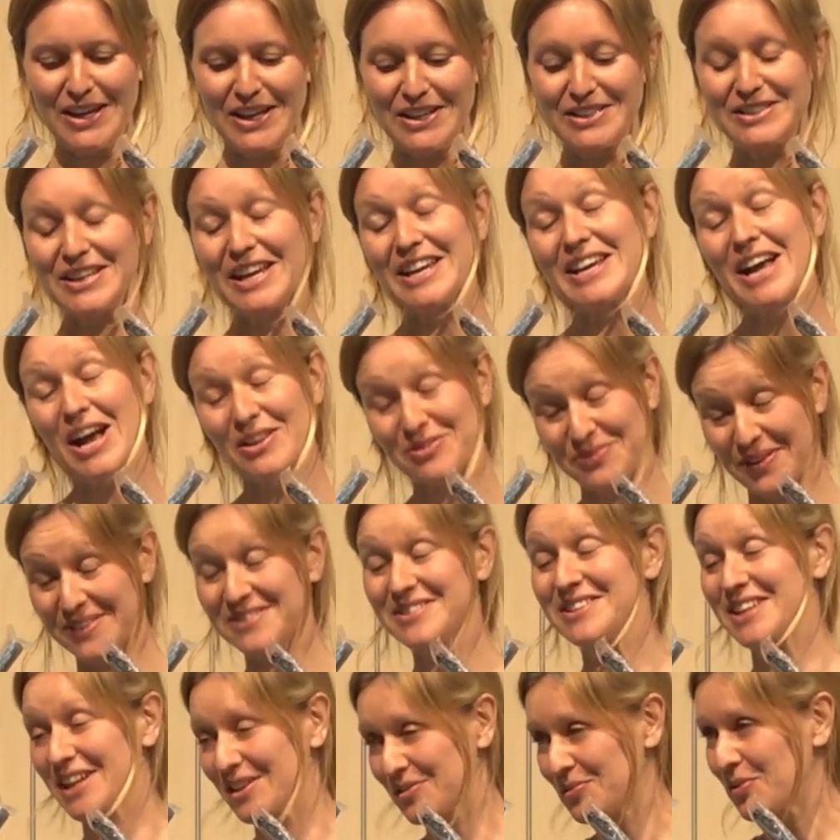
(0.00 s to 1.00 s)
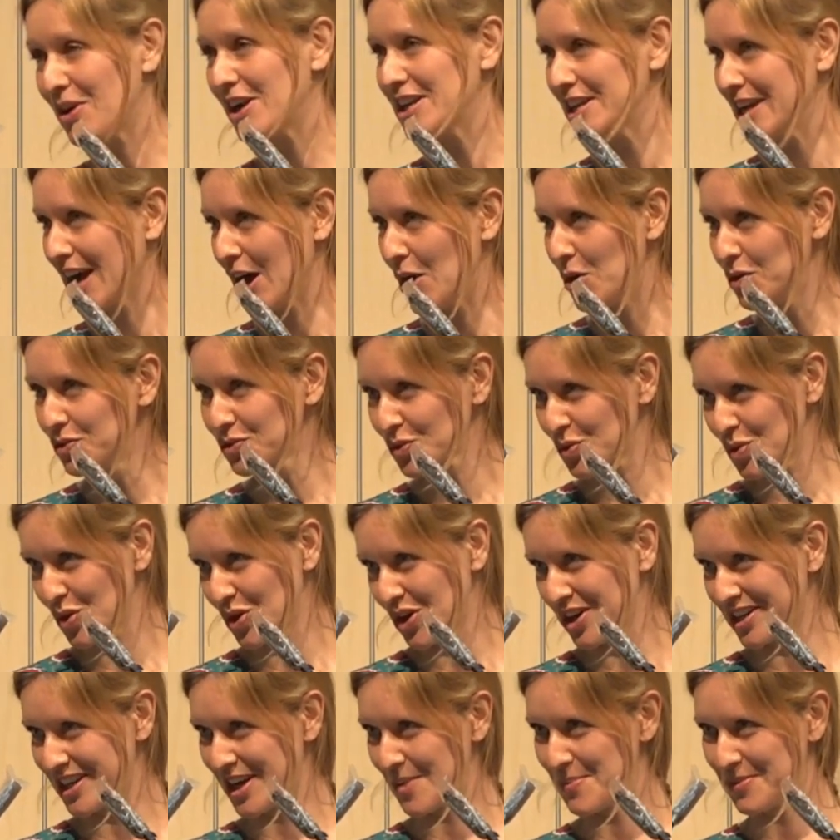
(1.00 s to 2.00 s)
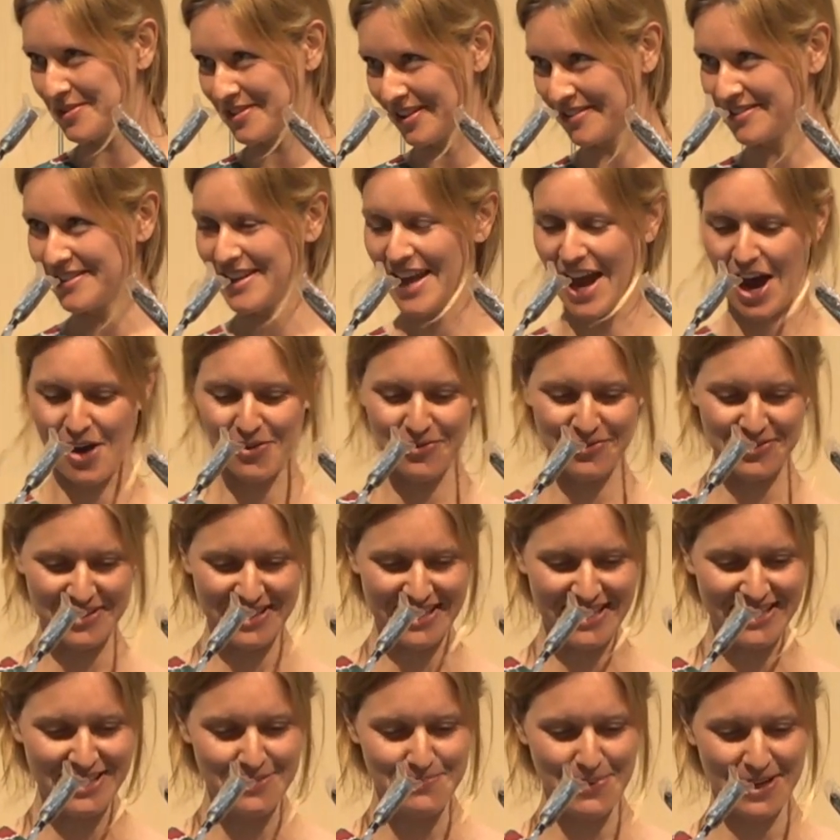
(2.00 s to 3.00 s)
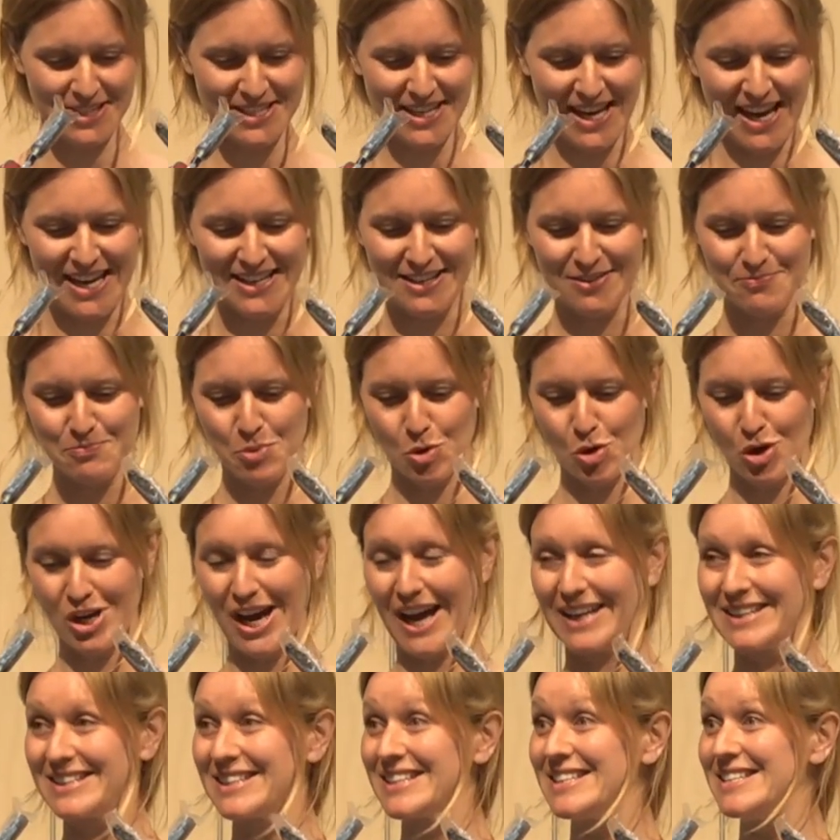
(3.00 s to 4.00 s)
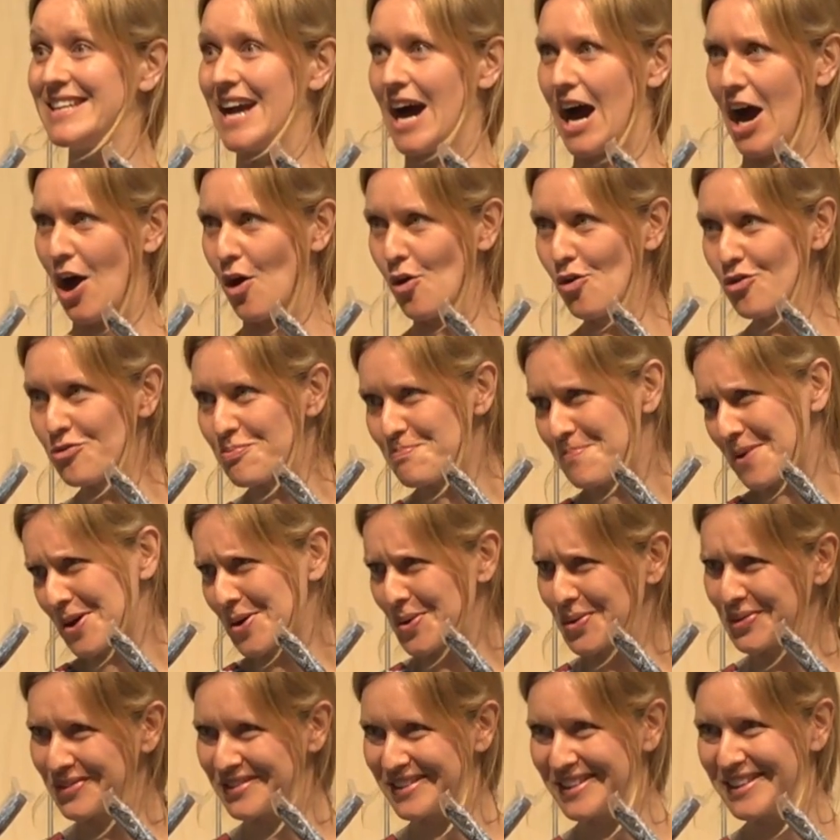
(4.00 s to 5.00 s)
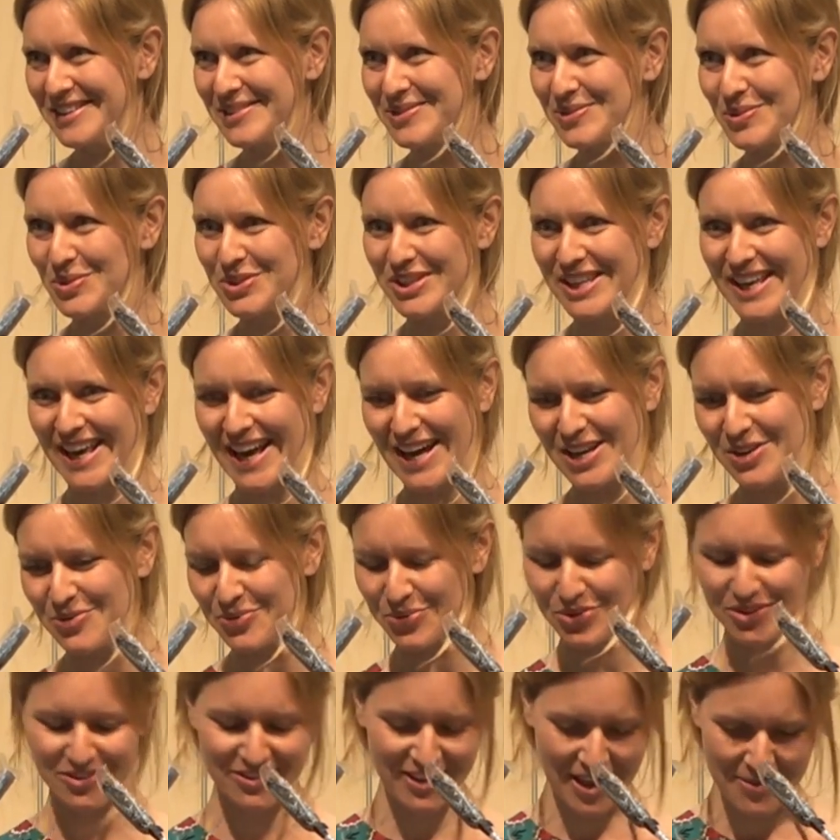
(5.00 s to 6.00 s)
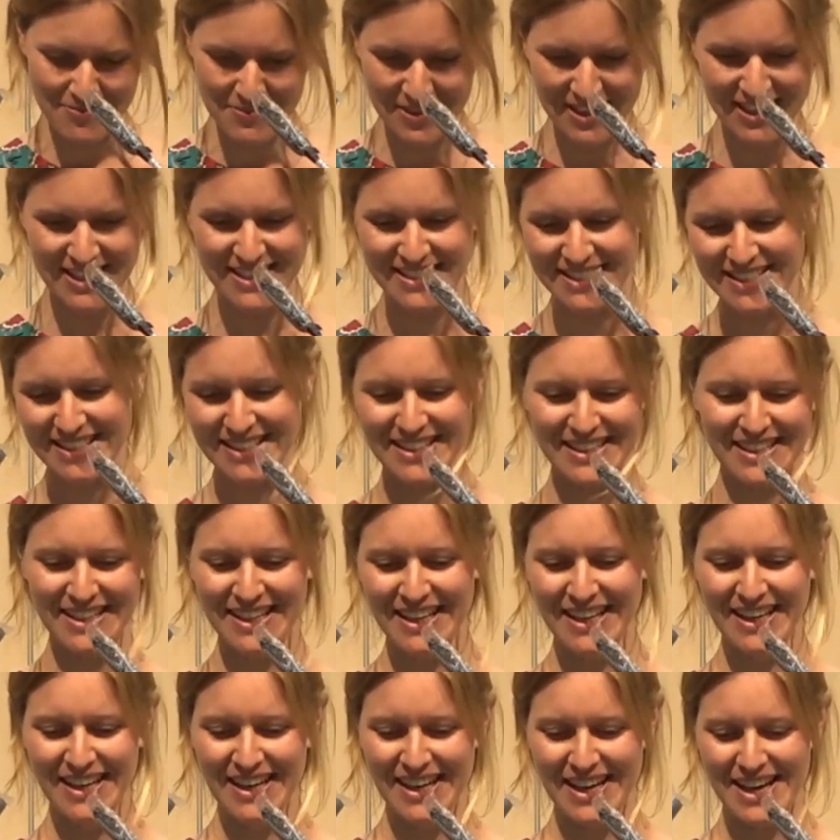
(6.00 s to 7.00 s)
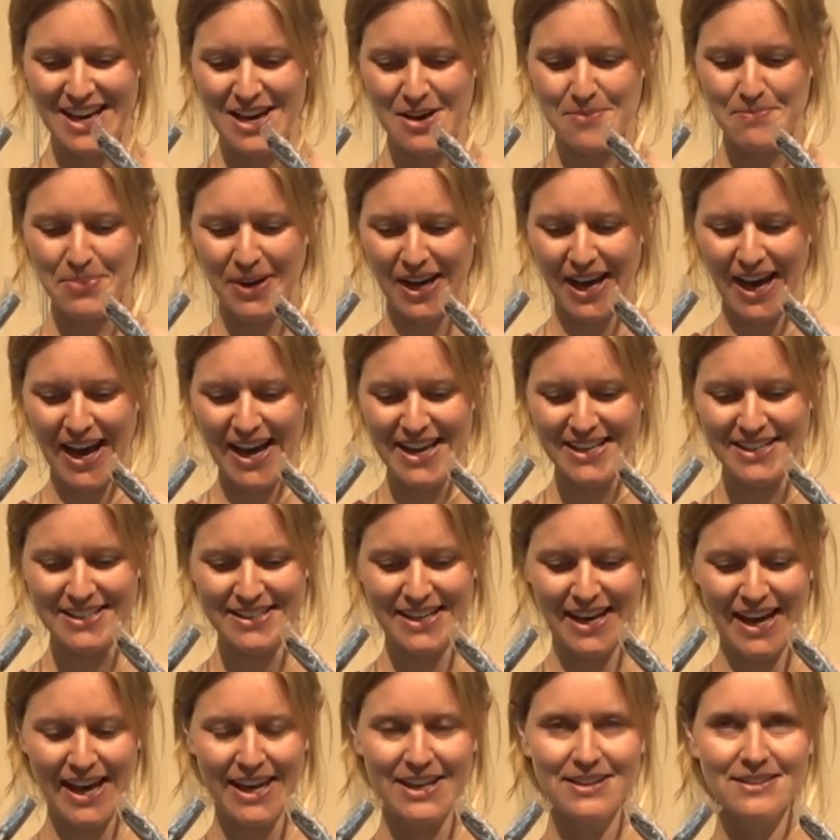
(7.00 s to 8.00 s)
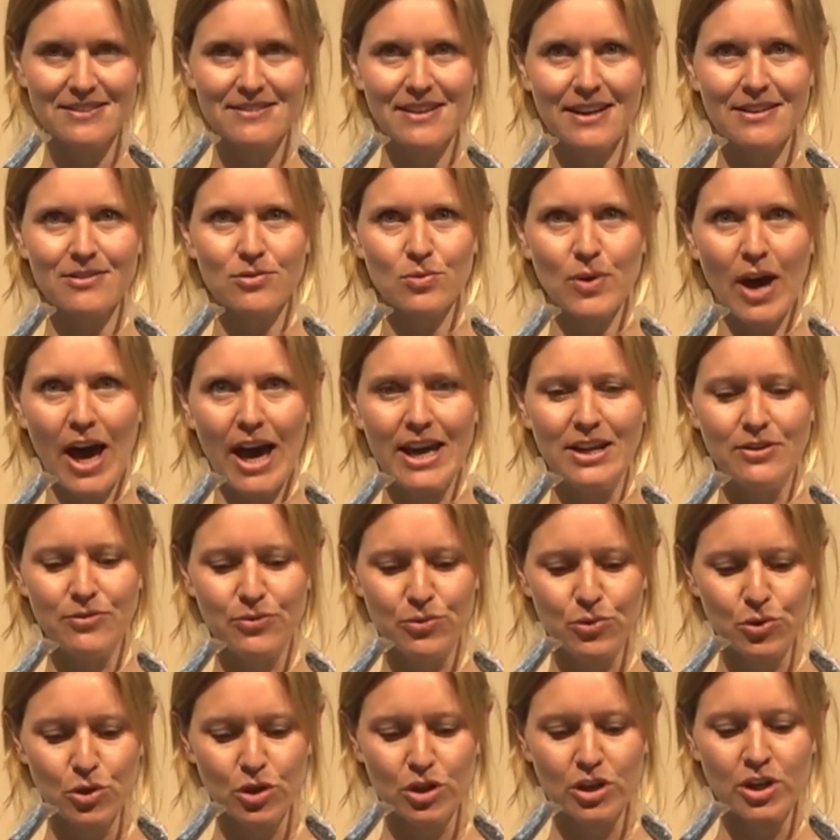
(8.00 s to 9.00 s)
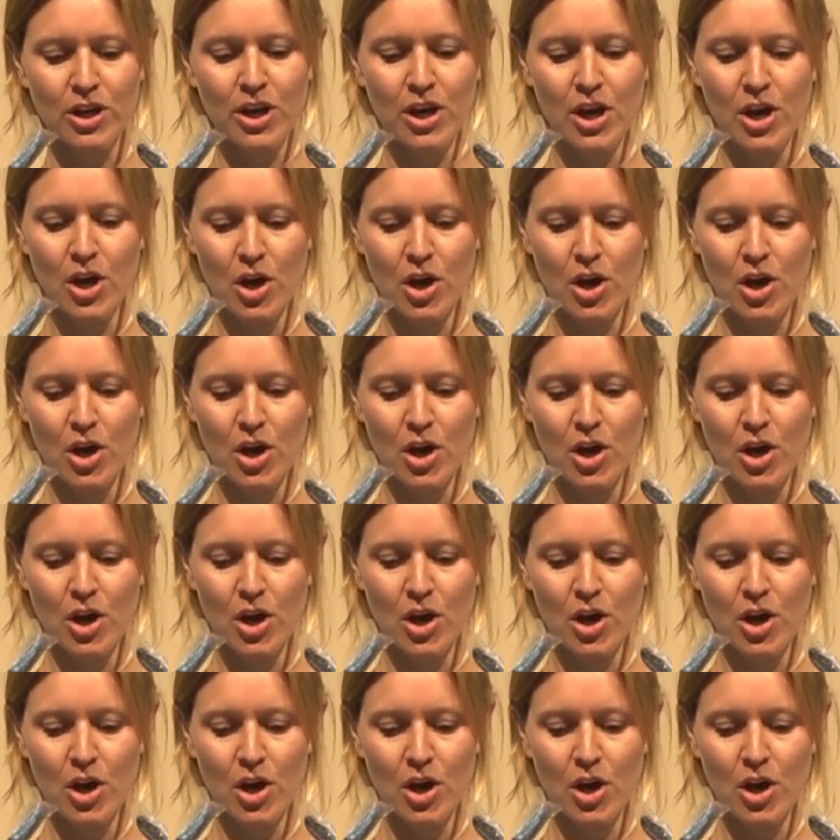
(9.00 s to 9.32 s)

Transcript: ich denke, also was ich jetzt vor allen Dingen rausgehört habe, ist, dass die AfD die Partei des Bürokratieaufbaus ist und gerne für sämtliche äh, Bereiche eine eigene Satzung einführen